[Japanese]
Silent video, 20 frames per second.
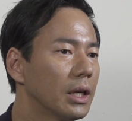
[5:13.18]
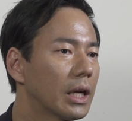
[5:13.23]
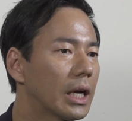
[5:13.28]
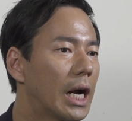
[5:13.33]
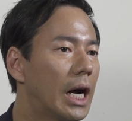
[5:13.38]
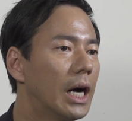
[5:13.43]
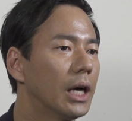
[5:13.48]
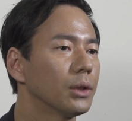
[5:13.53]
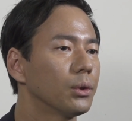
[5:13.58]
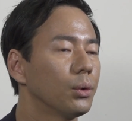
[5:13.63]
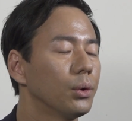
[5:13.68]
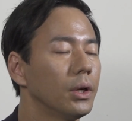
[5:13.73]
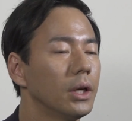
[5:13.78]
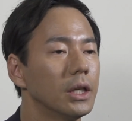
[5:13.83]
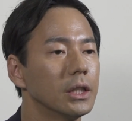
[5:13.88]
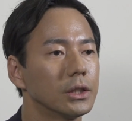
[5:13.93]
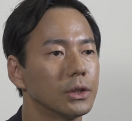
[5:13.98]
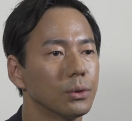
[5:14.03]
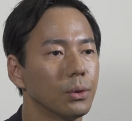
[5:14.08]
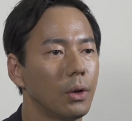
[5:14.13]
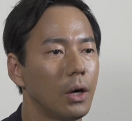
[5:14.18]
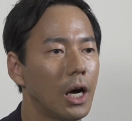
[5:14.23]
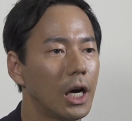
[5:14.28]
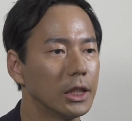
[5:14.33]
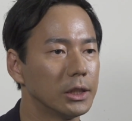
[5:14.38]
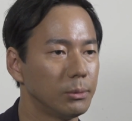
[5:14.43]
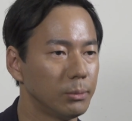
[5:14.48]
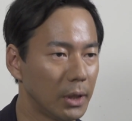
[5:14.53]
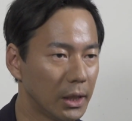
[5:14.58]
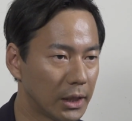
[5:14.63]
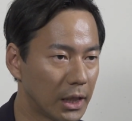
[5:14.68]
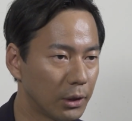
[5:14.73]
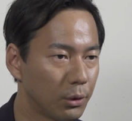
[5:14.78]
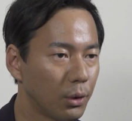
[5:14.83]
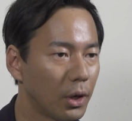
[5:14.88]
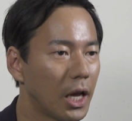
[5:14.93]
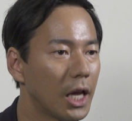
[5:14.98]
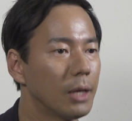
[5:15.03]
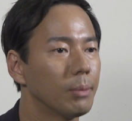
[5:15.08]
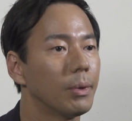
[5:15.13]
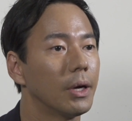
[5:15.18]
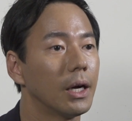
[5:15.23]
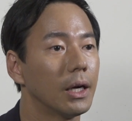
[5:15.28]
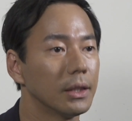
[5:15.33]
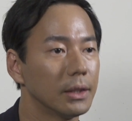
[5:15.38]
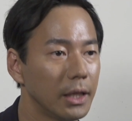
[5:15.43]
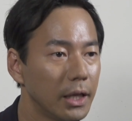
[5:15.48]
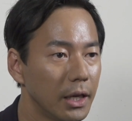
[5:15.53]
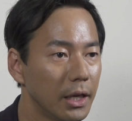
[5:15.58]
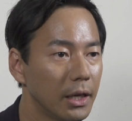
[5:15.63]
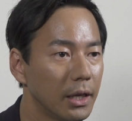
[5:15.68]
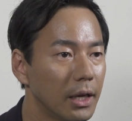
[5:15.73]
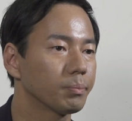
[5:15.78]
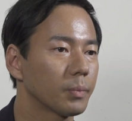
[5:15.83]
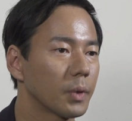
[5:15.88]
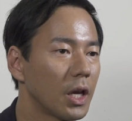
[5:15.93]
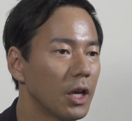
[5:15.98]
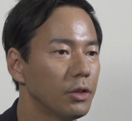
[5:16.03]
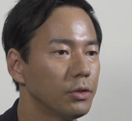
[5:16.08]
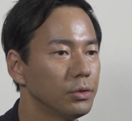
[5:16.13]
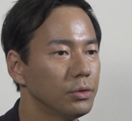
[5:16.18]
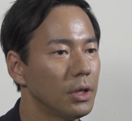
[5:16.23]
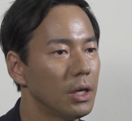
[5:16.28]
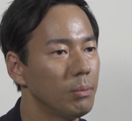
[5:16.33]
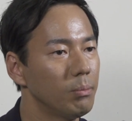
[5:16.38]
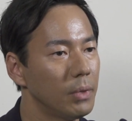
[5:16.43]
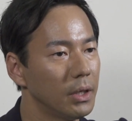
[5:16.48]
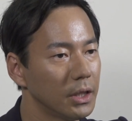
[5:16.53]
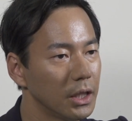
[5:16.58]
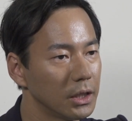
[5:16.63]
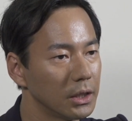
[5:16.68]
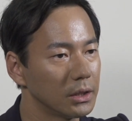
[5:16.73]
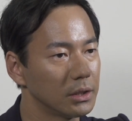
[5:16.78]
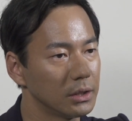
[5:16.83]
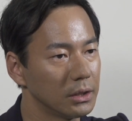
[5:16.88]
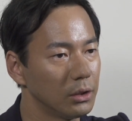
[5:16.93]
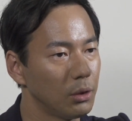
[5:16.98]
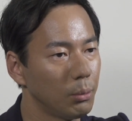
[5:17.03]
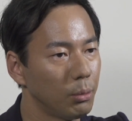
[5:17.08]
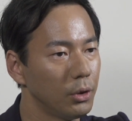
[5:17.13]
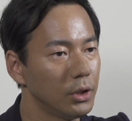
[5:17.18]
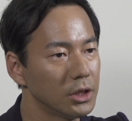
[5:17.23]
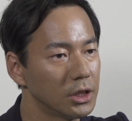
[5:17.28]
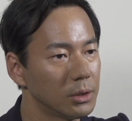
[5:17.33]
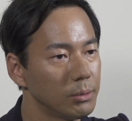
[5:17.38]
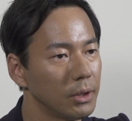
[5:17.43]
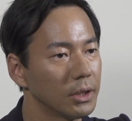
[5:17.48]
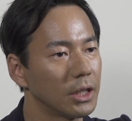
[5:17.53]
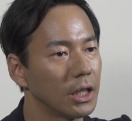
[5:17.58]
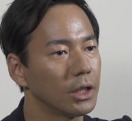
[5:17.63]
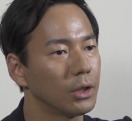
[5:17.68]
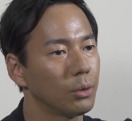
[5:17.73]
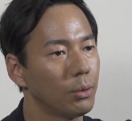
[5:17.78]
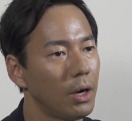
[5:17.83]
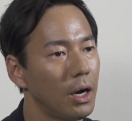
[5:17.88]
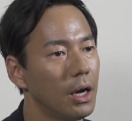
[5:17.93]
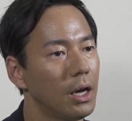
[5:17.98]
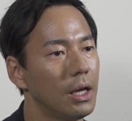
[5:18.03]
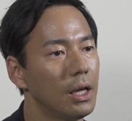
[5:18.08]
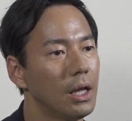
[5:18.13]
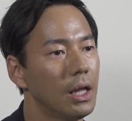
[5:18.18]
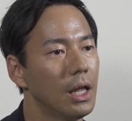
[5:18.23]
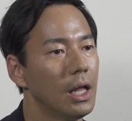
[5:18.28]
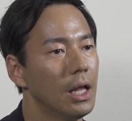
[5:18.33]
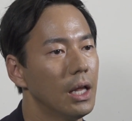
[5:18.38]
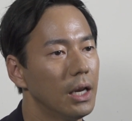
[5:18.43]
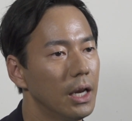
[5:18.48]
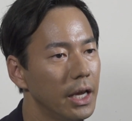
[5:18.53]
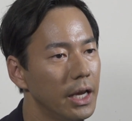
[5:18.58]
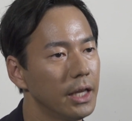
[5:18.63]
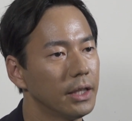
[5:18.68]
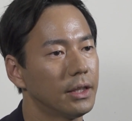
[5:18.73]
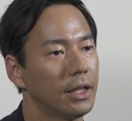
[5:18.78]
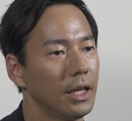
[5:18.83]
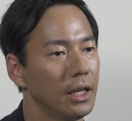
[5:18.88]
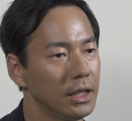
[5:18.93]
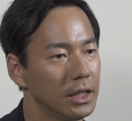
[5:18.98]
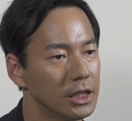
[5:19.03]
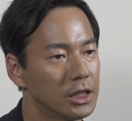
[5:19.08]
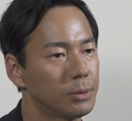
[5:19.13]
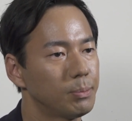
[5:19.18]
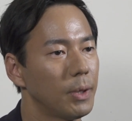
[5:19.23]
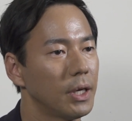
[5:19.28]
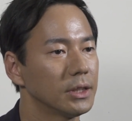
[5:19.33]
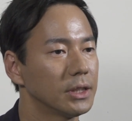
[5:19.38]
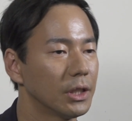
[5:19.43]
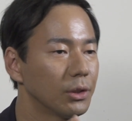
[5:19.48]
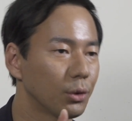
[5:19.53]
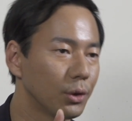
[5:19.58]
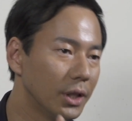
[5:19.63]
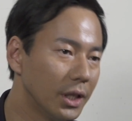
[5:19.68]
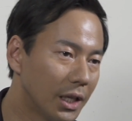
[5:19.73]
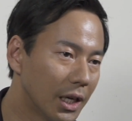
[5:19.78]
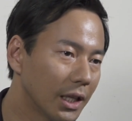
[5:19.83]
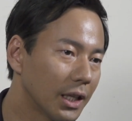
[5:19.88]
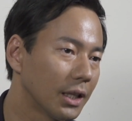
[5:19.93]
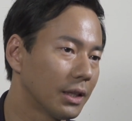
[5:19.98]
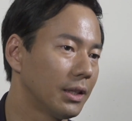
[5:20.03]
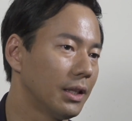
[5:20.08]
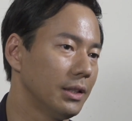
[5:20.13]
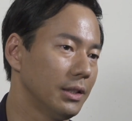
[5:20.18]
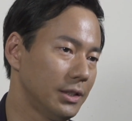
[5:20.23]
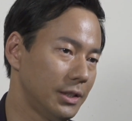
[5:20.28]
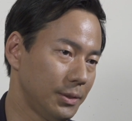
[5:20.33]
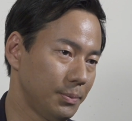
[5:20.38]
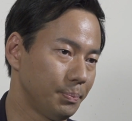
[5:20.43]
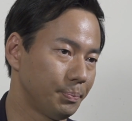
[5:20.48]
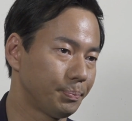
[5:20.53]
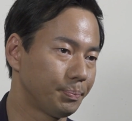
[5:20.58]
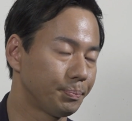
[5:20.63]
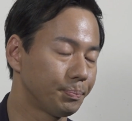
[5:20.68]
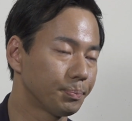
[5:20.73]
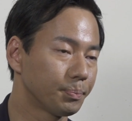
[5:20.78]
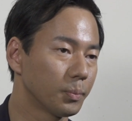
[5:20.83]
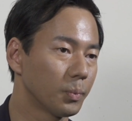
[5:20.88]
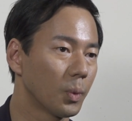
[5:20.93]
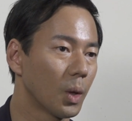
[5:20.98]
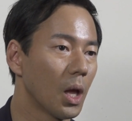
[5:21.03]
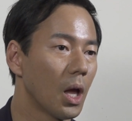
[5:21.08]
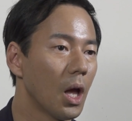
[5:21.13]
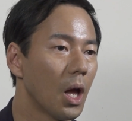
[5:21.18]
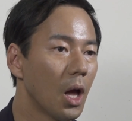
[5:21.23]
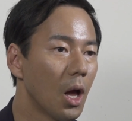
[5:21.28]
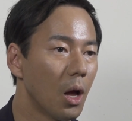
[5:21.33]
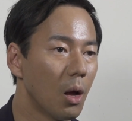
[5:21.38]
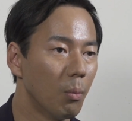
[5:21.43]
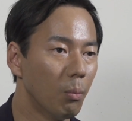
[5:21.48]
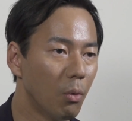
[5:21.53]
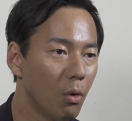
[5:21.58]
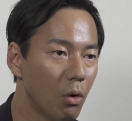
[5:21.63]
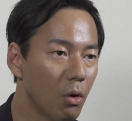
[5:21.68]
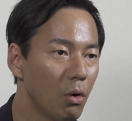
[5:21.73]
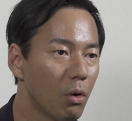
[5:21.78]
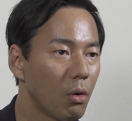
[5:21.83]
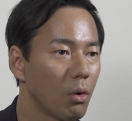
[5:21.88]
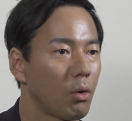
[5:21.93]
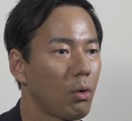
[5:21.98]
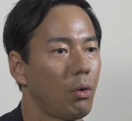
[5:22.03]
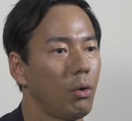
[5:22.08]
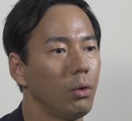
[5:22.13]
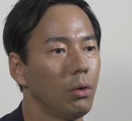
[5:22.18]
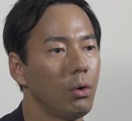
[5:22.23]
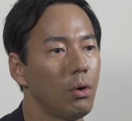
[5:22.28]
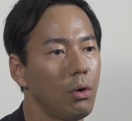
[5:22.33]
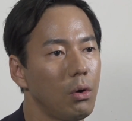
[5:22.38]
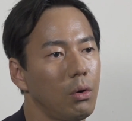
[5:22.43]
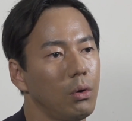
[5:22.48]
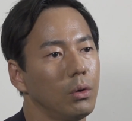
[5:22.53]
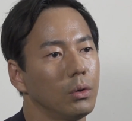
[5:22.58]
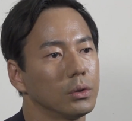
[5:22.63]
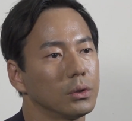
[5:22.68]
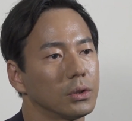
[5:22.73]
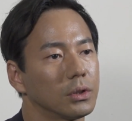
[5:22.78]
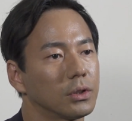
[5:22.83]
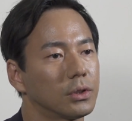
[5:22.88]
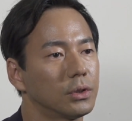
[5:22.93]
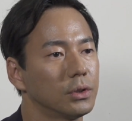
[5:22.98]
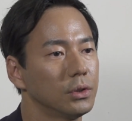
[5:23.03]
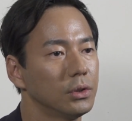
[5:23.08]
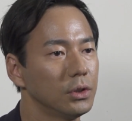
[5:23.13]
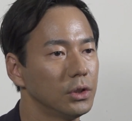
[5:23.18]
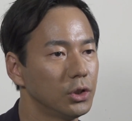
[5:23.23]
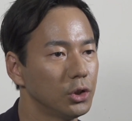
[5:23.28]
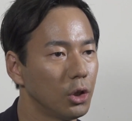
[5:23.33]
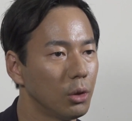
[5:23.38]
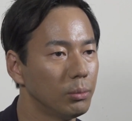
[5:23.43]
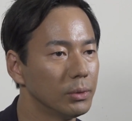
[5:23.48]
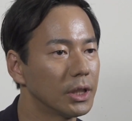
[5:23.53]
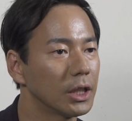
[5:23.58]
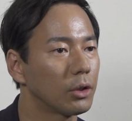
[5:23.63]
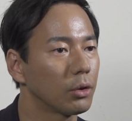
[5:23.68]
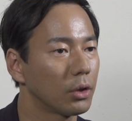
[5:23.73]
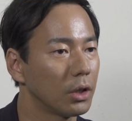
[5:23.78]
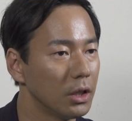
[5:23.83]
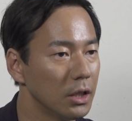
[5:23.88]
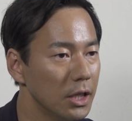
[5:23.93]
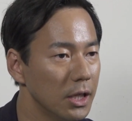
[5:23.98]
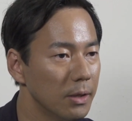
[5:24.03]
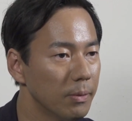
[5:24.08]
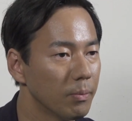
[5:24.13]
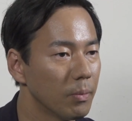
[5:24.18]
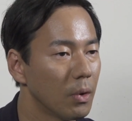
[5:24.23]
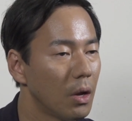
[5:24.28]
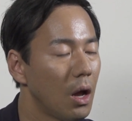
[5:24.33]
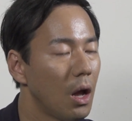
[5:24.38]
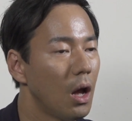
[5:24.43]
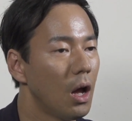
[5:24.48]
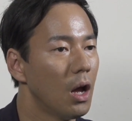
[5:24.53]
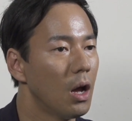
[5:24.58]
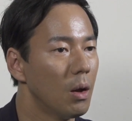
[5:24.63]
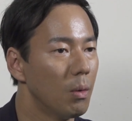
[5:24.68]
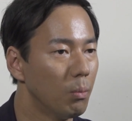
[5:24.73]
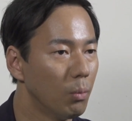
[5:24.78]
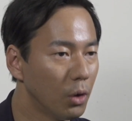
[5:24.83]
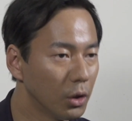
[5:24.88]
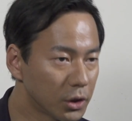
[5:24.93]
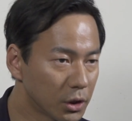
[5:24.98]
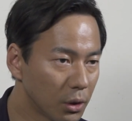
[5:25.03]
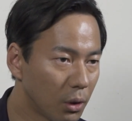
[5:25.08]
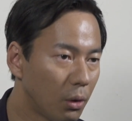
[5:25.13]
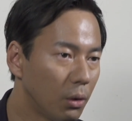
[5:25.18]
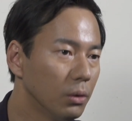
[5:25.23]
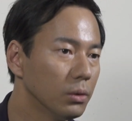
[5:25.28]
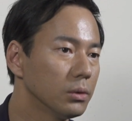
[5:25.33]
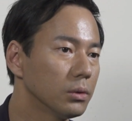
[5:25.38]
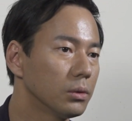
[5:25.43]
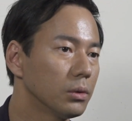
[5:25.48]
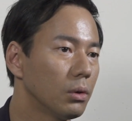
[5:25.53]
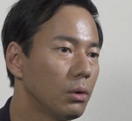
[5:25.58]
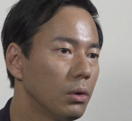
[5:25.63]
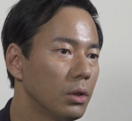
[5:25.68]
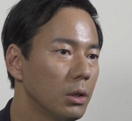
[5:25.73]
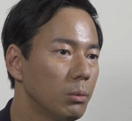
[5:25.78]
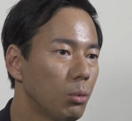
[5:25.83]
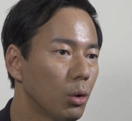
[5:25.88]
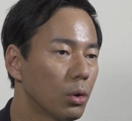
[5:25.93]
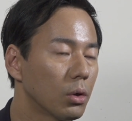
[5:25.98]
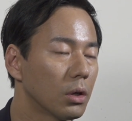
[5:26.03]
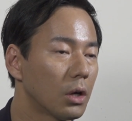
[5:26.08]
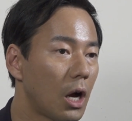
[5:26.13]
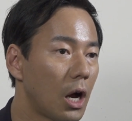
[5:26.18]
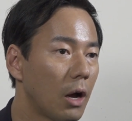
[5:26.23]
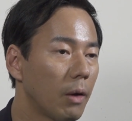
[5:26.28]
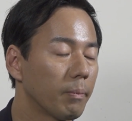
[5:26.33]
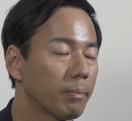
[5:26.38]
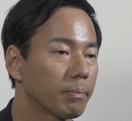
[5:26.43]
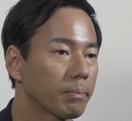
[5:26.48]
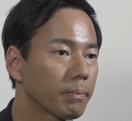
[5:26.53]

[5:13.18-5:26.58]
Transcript: カートレースを始めたドライバーで F1 まで上り詰めた人は0.1%以下だったんですもうこの数字を見た時にもし本当に僕が